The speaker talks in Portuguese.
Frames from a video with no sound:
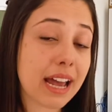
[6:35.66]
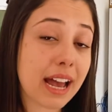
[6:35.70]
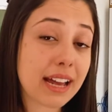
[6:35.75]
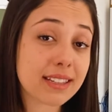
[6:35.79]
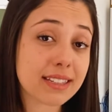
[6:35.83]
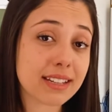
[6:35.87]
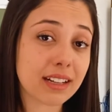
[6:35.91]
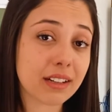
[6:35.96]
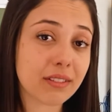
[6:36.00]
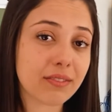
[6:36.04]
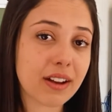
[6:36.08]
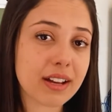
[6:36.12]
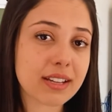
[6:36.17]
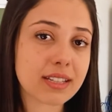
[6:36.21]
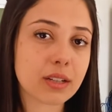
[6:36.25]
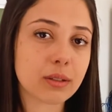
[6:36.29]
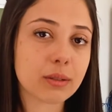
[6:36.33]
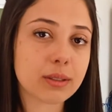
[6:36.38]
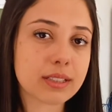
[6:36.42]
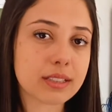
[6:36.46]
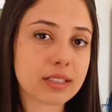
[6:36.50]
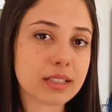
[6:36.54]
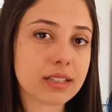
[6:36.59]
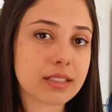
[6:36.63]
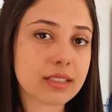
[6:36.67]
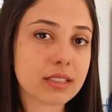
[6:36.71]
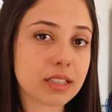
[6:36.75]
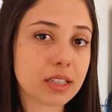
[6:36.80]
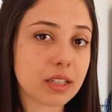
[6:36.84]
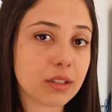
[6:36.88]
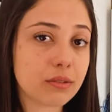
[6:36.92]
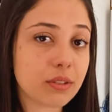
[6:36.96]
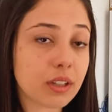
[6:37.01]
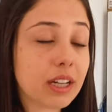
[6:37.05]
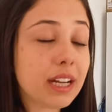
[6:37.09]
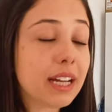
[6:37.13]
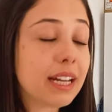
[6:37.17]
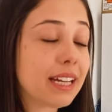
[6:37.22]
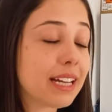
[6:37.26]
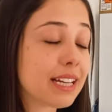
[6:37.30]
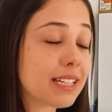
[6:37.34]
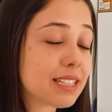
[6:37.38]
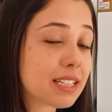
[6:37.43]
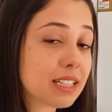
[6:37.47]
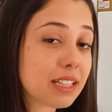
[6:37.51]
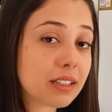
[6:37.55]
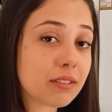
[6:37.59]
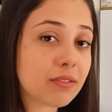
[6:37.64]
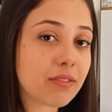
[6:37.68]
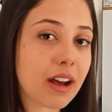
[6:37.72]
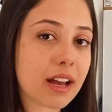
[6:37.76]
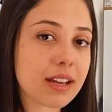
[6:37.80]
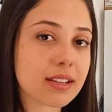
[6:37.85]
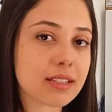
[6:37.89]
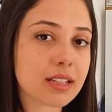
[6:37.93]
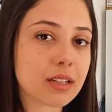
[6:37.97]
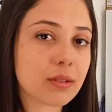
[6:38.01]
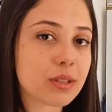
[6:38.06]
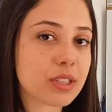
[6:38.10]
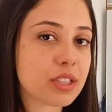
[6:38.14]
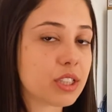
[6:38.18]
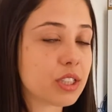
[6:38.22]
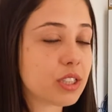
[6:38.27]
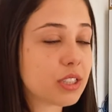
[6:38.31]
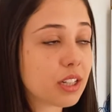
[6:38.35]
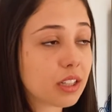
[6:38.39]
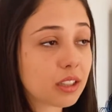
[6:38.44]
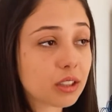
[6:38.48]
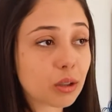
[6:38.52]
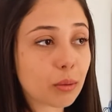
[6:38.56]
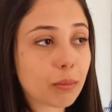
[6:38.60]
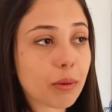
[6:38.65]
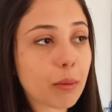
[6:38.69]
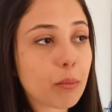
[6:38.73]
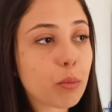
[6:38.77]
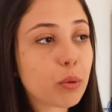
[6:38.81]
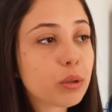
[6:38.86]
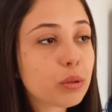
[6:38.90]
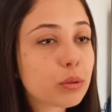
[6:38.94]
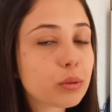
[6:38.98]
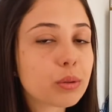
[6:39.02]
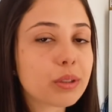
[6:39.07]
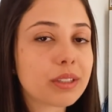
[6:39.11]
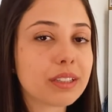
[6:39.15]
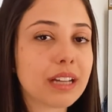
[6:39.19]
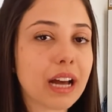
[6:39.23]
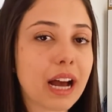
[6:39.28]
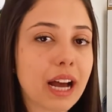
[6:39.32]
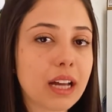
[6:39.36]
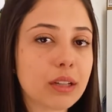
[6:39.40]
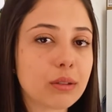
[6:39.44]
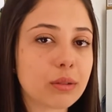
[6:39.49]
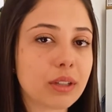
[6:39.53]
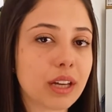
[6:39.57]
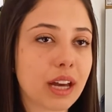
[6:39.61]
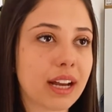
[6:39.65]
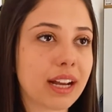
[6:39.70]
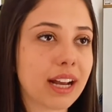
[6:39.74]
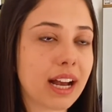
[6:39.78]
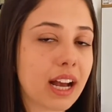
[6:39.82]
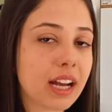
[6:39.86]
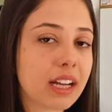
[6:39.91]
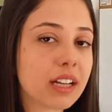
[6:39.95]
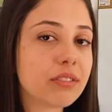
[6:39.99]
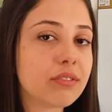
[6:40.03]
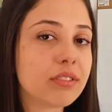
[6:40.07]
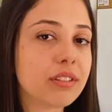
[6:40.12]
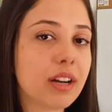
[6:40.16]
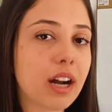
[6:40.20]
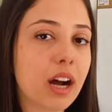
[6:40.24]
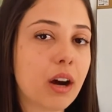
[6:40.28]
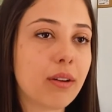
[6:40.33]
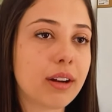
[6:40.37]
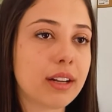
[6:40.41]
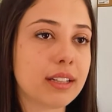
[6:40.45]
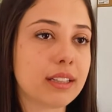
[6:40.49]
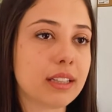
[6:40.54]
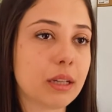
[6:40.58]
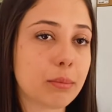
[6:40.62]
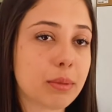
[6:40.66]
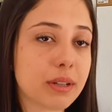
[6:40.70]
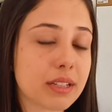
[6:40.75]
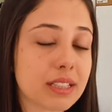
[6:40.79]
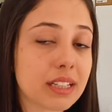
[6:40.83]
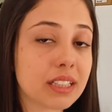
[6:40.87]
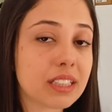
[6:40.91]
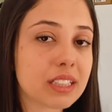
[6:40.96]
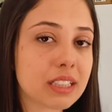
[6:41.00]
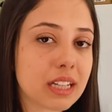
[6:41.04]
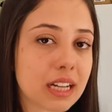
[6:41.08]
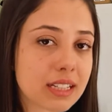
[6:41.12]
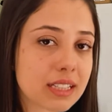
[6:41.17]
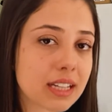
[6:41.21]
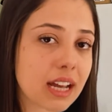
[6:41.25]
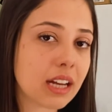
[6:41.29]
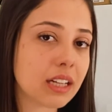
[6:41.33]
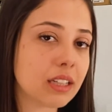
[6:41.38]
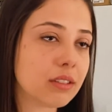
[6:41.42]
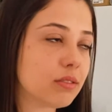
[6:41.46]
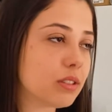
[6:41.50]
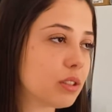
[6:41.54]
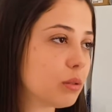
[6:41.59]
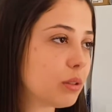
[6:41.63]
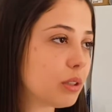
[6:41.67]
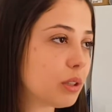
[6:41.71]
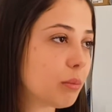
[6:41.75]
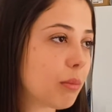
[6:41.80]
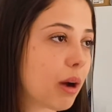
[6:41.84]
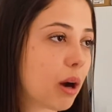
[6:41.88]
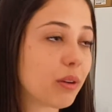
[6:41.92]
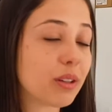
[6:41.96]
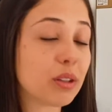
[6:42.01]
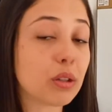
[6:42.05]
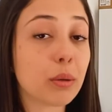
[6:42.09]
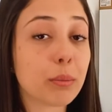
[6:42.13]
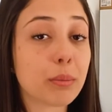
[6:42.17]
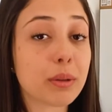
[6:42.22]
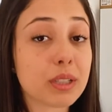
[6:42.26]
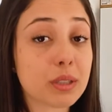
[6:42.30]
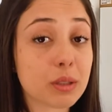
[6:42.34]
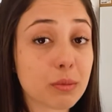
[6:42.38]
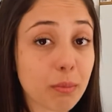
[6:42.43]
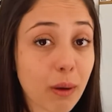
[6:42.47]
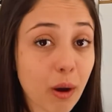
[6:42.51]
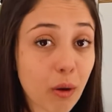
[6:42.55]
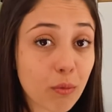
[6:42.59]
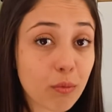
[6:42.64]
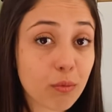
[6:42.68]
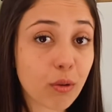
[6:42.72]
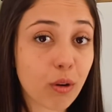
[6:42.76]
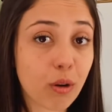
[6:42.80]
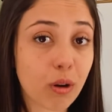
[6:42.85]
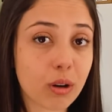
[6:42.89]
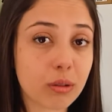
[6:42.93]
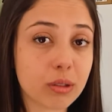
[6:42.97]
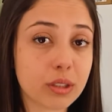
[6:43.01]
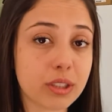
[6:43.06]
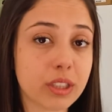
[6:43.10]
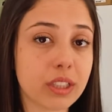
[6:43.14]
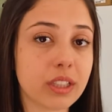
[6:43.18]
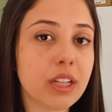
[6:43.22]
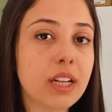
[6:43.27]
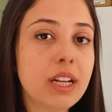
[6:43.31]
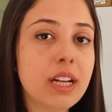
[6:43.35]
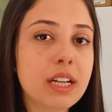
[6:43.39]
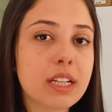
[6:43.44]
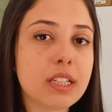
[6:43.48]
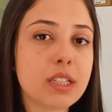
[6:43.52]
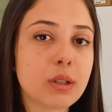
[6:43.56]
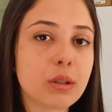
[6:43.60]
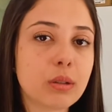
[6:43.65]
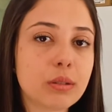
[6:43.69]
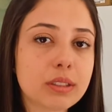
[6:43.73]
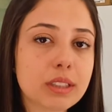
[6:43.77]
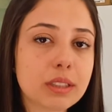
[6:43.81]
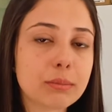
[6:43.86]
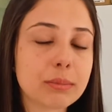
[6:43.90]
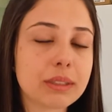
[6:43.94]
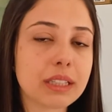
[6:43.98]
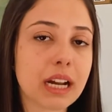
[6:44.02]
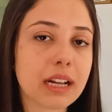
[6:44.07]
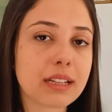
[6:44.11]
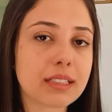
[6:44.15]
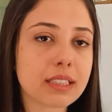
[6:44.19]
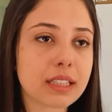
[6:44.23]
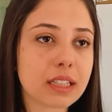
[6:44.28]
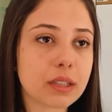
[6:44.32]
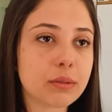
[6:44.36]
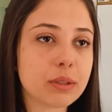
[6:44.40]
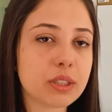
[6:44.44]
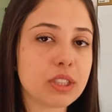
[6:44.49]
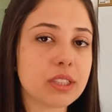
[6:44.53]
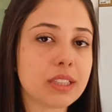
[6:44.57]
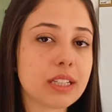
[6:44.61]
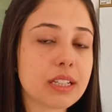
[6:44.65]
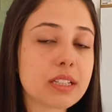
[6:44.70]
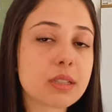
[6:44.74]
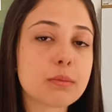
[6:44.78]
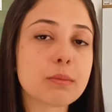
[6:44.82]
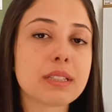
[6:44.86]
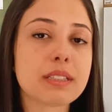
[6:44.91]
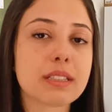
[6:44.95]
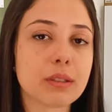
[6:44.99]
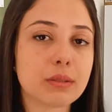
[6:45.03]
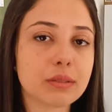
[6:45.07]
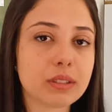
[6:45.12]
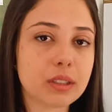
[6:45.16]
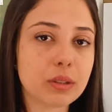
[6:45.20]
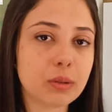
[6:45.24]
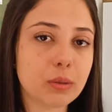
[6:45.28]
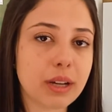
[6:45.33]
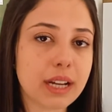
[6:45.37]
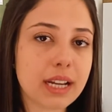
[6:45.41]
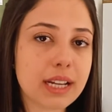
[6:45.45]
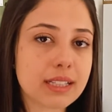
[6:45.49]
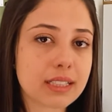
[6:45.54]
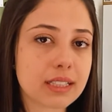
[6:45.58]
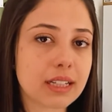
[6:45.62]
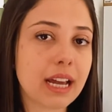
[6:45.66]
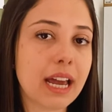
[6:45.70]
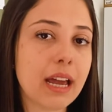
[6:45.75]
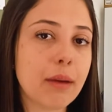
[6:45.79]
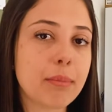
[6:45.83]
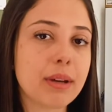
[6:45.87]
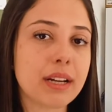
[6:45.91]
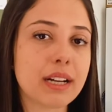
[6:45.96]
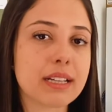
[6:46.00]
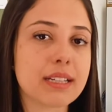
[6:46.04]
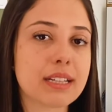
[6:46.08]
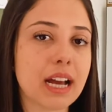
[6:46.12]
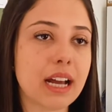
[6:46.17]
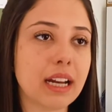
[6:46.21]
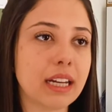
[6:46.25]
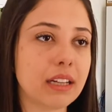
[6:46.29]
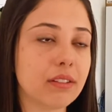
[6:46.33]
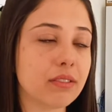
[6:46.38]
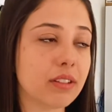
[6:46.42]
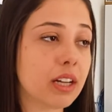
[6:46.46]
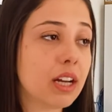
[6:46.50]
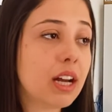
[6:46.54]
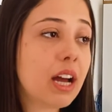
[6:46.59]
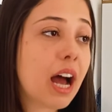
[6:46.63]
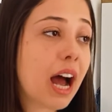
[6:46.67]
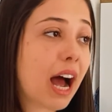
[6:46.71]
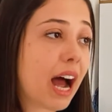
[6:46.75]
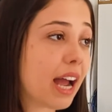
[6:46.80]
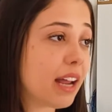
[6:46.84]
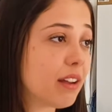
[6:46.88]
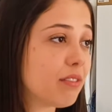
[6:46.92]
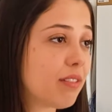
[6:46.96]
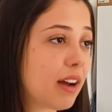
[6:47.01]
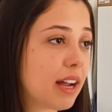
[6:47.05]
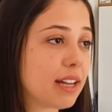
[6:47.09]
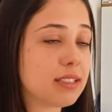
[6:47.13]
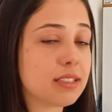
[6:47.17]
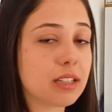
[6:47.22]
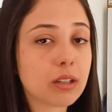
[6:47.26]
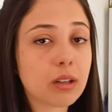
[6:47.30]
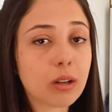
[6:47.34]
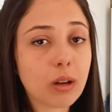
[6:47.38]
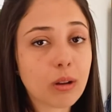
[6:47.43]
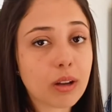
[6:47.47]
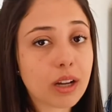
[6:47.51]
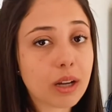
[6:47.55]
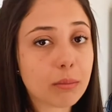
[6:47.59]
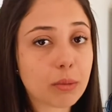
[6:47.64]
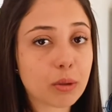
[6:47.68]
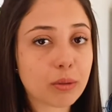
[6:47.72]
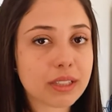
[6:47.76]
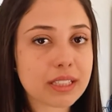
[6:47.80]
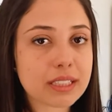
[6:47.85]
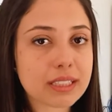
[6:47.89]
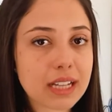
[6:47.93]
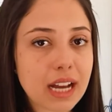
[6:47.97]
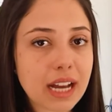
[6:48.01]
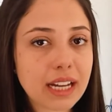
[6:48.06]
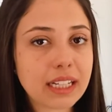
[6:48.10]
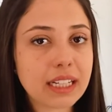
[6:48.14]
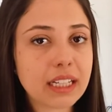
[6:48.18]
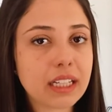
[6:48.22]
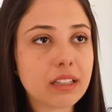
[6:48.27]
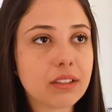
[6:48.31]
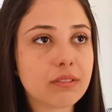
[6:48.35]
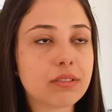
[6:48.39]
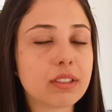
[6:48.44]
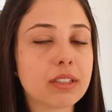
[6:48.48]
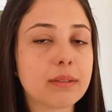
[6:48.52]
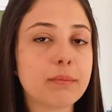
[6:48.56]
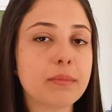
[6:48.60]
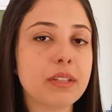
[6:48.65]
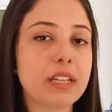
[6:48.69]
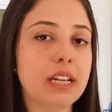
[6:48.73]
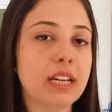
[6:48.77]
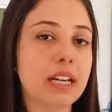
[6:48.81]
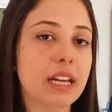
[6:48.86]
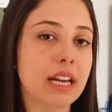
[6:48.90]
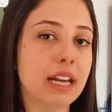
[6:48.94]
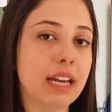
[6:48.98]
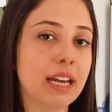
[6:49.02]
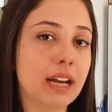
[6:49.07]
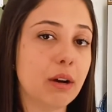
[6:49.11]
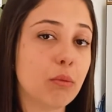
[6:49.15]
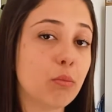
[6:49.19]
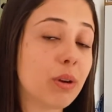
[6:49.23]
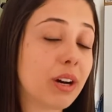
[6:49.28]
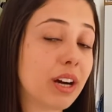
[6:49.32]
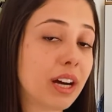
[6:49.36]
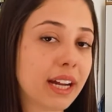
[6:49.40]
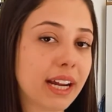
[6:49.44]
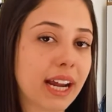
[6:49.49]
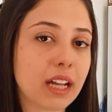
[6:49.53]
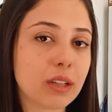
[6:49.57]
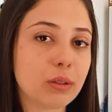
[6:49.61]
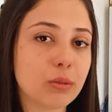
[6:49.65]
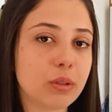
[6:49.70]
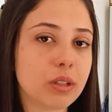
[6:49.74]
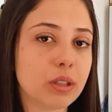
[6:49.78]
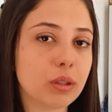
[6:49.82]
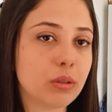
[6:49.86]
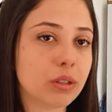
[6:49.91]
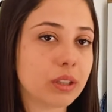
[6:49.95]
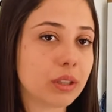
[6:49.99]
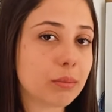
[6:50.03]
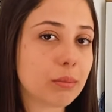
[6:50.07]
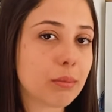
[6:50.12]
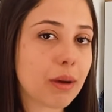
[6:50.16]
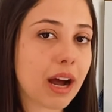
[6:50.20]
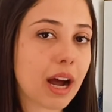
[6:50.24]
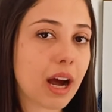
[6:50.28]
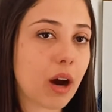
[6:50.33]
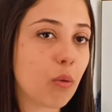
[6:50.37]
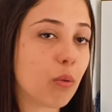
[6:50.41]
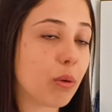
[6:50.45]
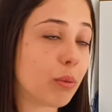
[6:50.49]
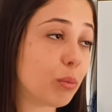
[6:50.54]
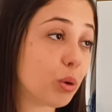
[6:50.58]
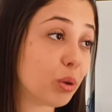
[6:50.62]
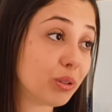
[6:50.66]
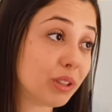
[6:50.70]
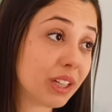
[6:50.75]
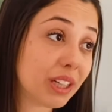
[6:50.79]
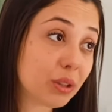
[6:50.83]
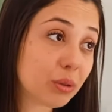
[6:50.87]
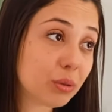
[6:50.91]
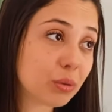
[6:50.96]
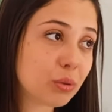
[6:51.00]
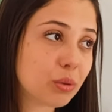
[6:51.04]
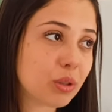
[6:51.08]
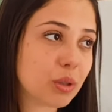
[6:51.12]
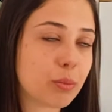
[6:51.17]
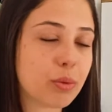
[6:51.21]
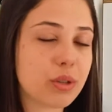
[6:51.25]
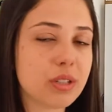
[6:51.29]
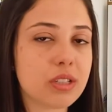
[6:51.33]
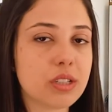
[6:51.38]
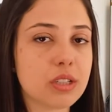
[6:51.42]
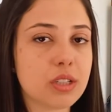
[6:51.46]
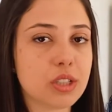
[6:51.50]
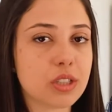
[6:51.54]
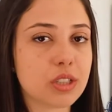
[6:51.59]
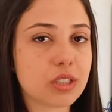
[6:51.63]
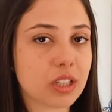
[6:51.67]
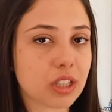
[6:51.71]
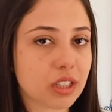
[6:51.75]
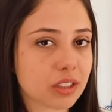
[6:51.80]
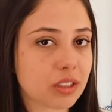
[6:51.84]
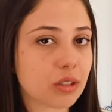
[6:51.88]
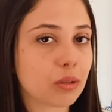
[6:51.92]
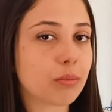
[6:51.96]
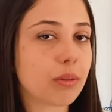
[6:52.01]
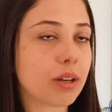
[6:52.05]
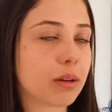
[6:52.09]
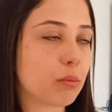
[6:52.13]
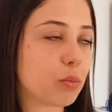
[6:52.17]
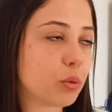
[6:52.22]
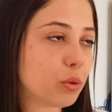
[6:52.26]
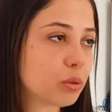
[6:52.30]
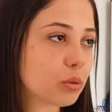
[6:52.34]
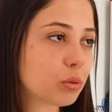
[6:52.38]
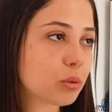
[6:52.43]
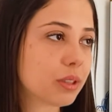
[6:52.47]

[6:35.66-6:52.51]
salivação excessiva. E a salivação, a gente tem que tomar muito cuidado, que a carga viral ela está presente na saliva do animal. Então, a principal forte de contaminação e de transmissão da doença é pela saliva. Aí vai, você coloca a mão na saliva, é, uma arranhadura do animal, uma mordedura, por isso a gente tem que tomar muito